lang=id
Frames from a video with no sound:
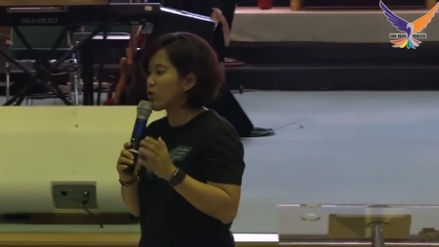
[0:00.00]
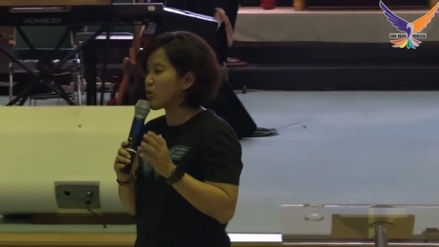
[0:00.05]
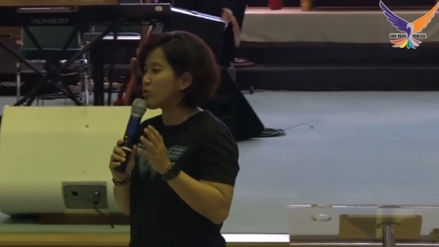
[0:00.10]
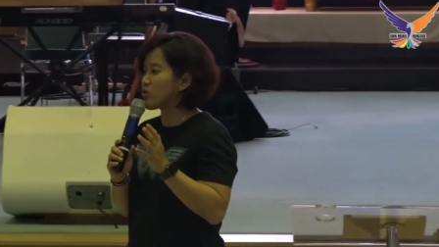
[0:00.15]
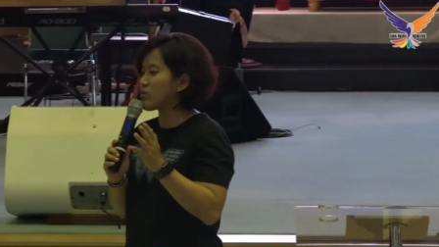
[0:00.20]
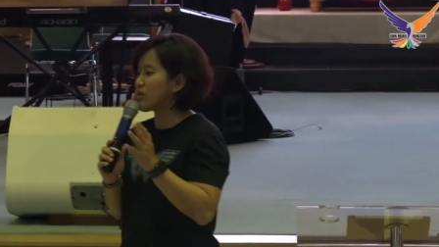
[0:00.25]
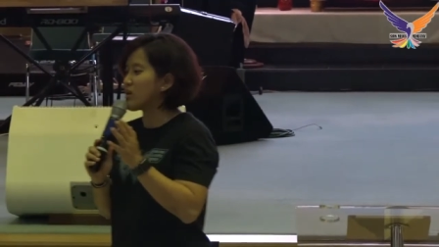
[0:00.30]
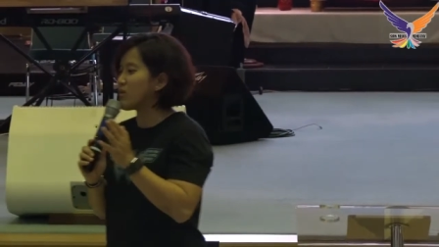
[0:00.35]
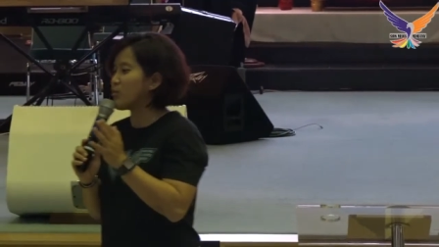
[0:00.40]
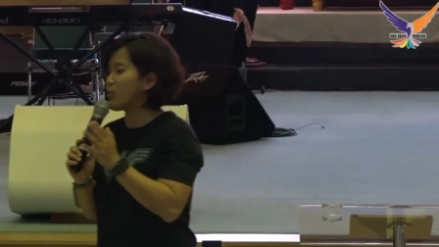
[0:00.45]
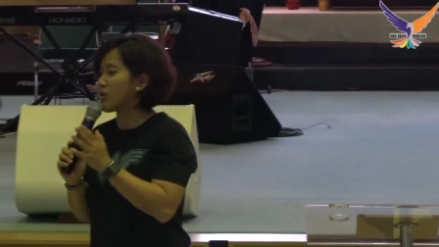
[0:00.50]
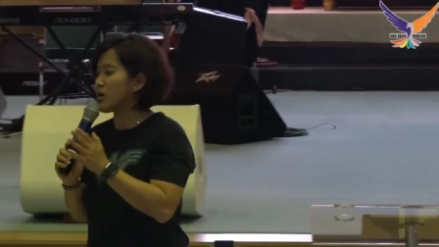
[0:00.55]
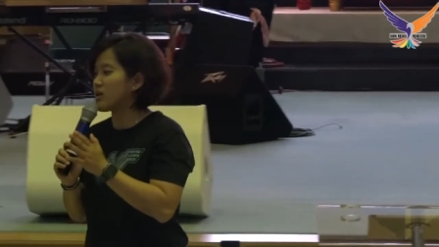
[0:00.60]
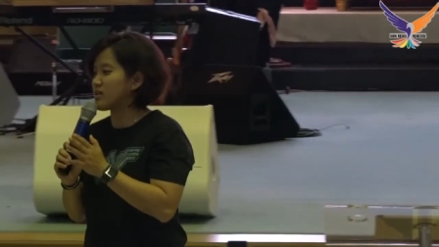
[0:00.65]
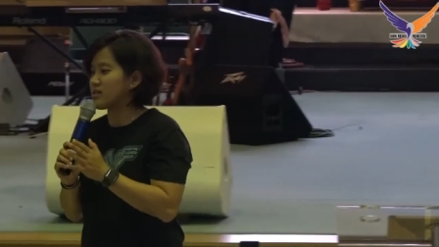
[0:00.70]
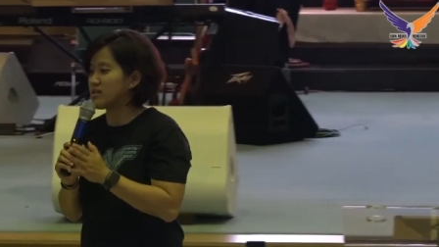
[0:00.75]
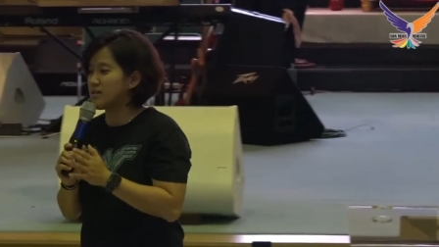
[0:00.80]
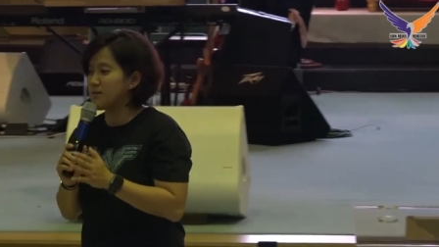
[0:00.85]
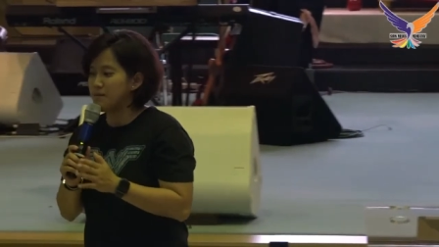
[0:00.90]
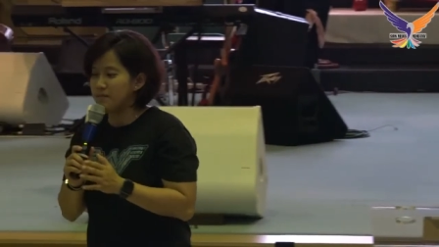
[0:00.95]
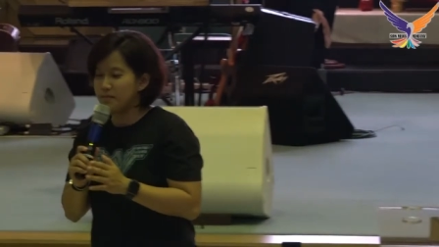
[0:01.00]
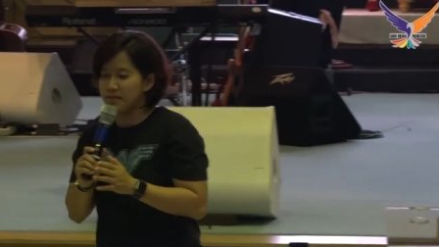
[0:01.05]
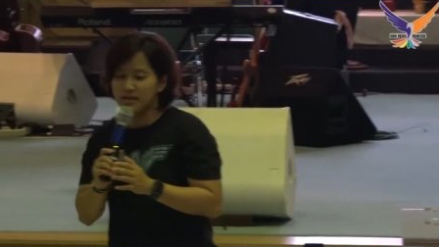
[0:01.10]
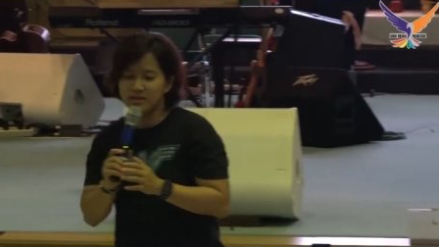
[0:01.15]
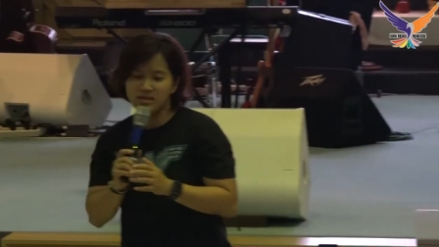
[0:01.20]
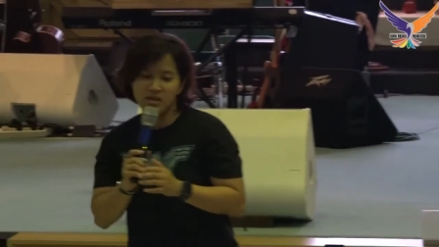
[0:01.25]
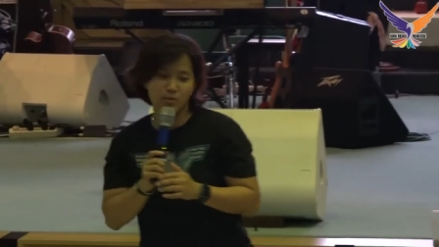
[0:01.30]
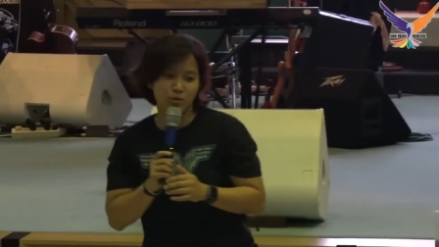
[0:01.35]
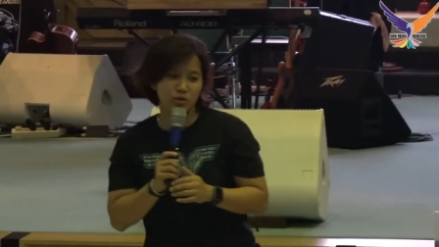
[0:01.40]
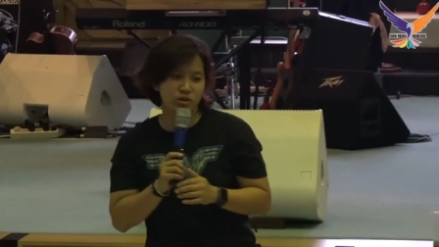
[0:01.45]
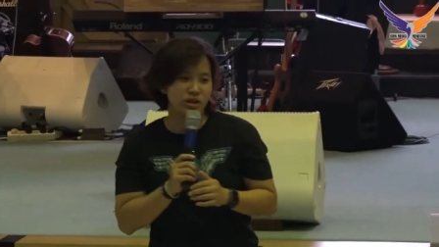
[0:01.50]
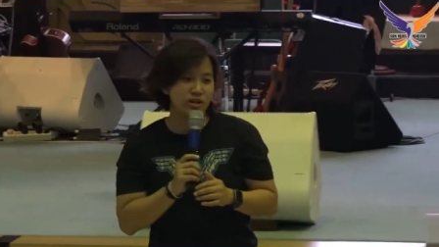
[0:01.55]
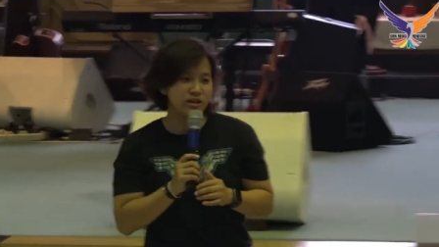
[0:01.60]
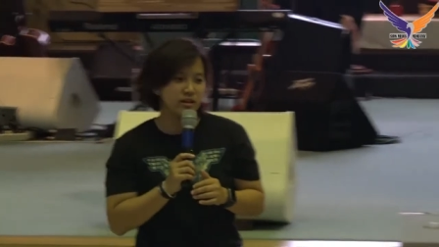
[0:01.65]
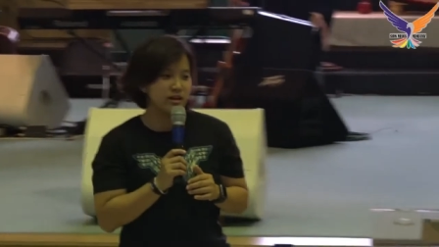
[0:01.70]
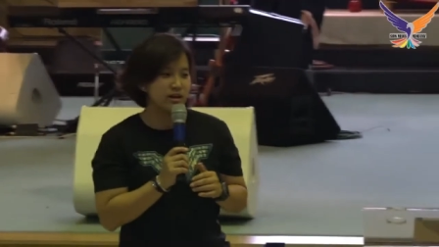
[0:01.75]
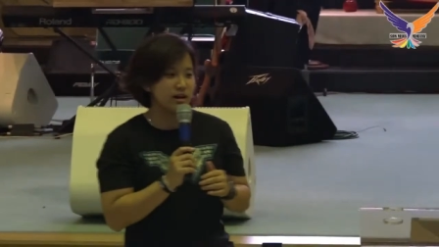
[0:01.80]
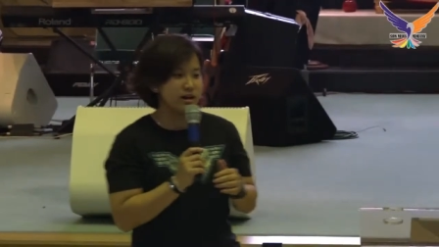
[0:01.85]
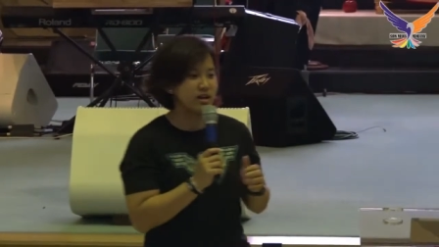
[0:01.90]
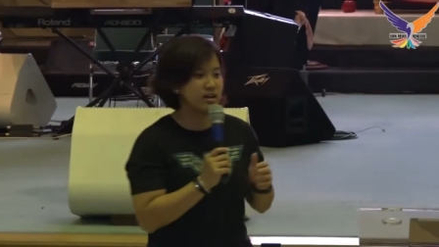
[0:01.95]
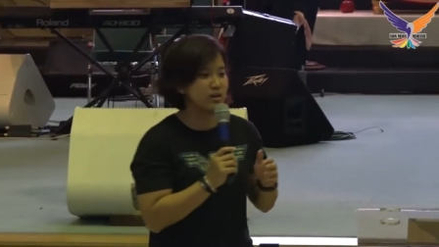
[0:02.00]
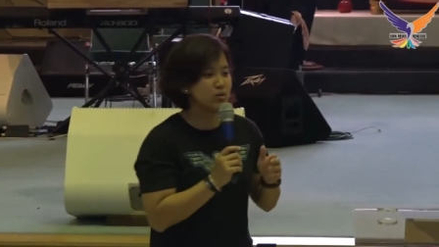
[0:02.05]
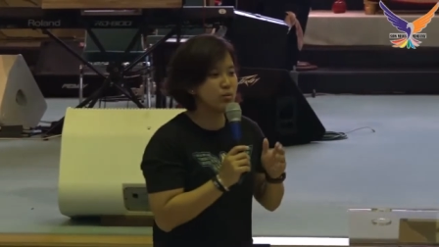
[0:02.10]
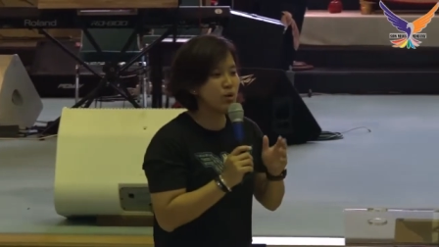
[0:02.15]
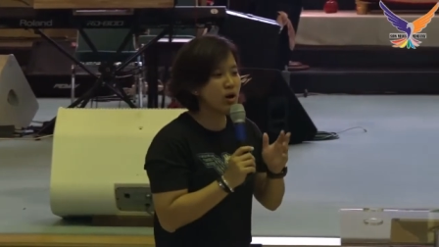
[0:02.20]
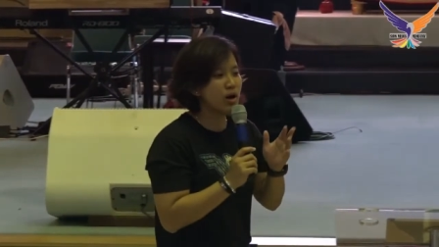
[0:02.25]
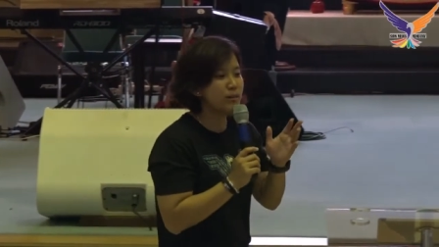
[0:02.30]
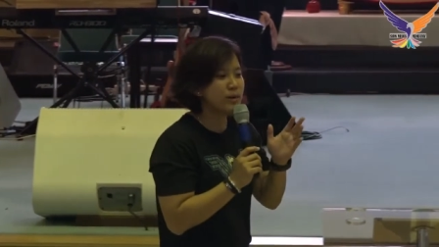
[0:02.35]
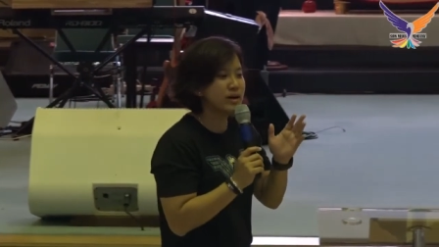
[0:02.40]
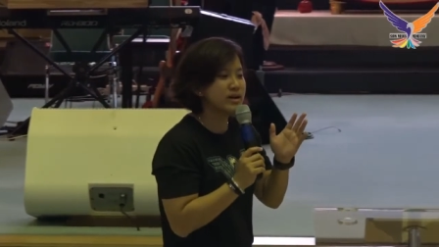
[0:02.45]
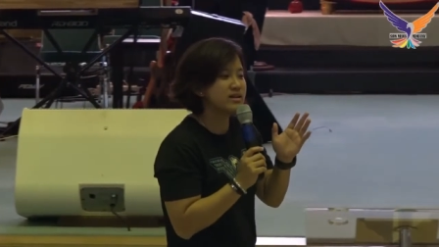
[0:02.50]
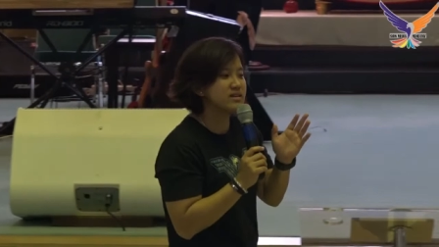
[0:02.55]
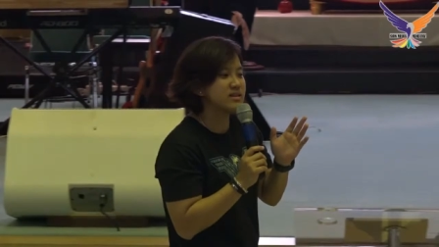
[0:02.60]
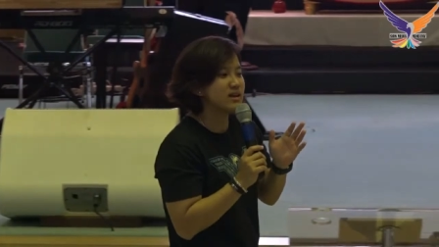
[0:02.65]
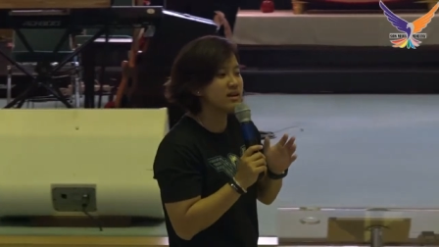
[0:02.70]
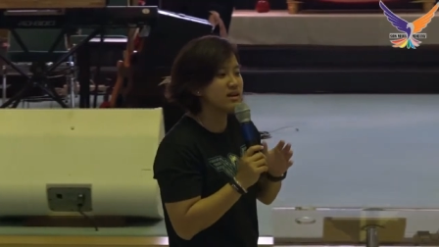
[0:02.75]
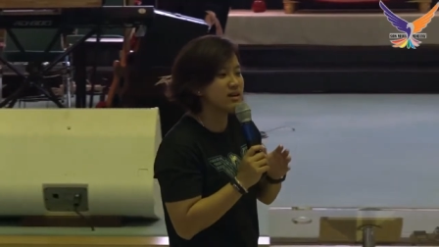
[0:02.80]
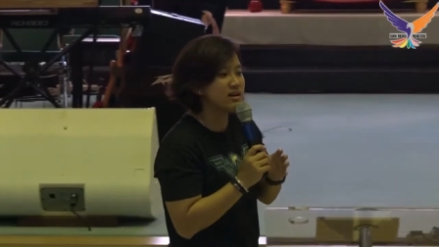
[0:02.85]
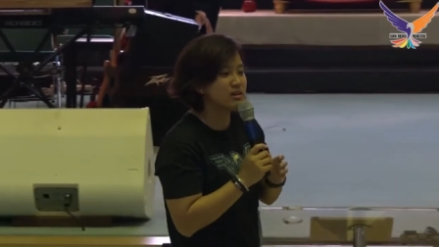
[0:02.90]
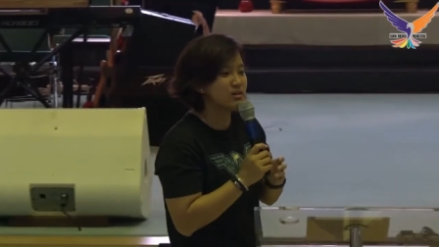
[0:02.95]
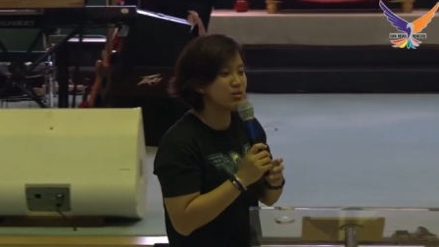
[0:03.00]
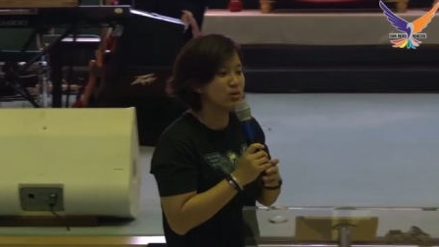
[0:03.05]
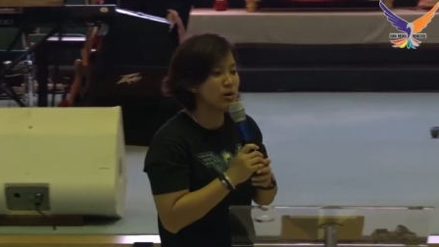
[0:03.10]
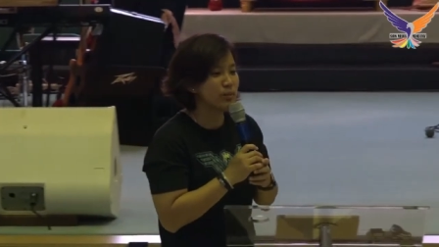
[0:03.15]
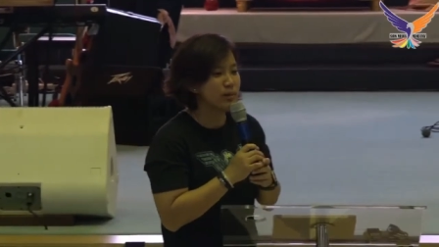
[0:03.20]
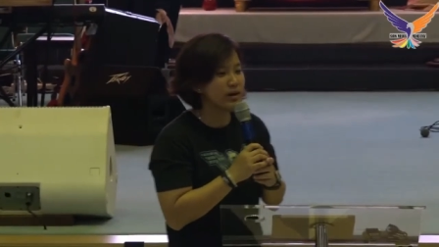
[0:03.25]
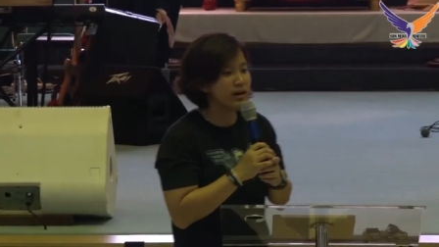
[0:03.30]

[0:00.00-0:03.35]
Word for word: ikut nih ke Monas. Nah, saya mau tanya, kalian mau ngapain di sana gitu? Apa